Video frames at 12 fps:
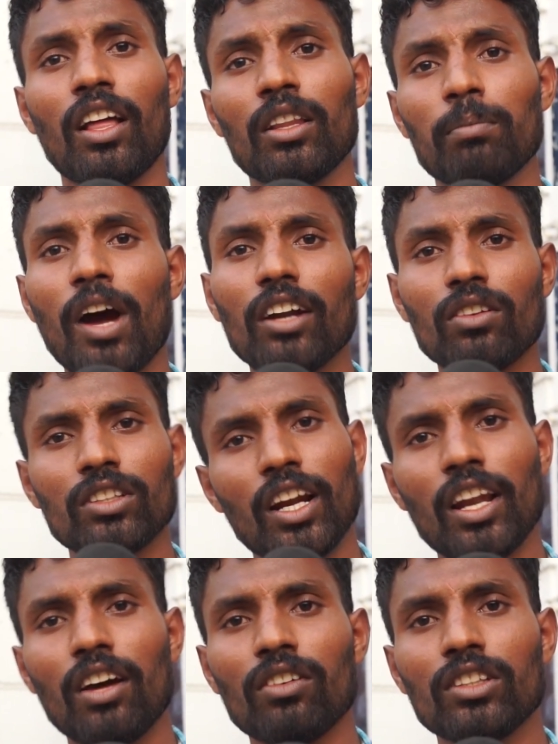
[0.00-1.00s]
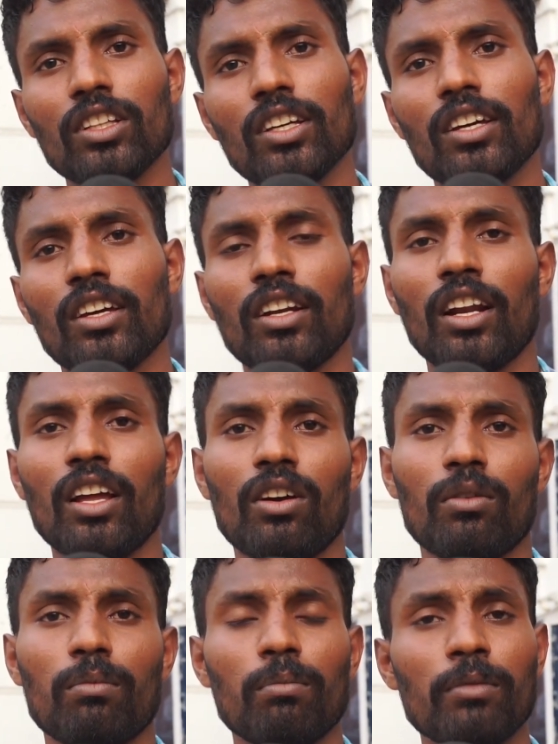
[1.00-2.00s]
அந்த பாட்டு வந்து நல்லா வந்து நல்லா
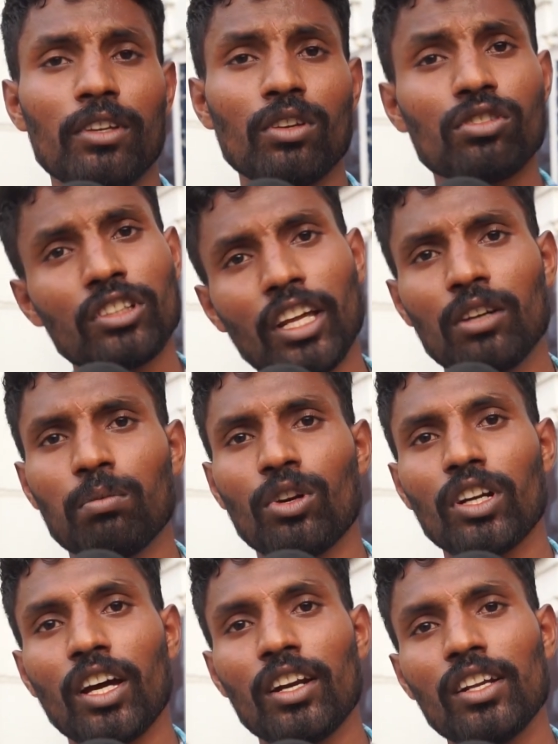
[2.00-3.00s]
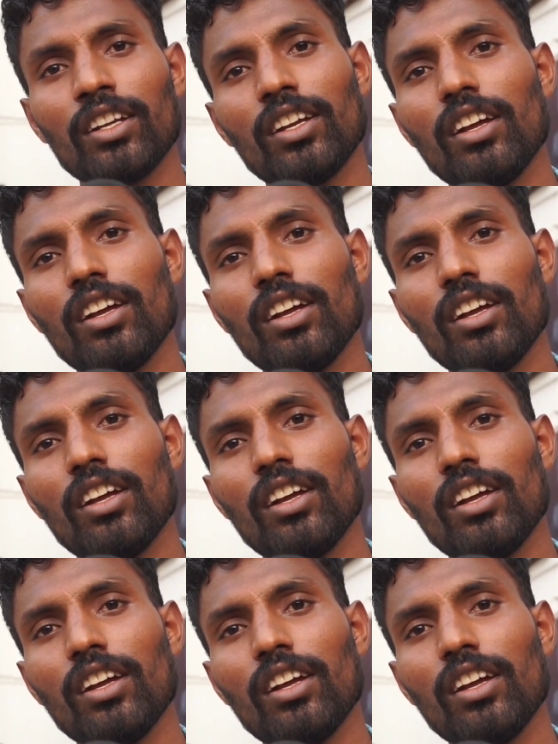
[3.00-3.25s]
மியூசிக் டைரக்ட் போட்டிருக்காரு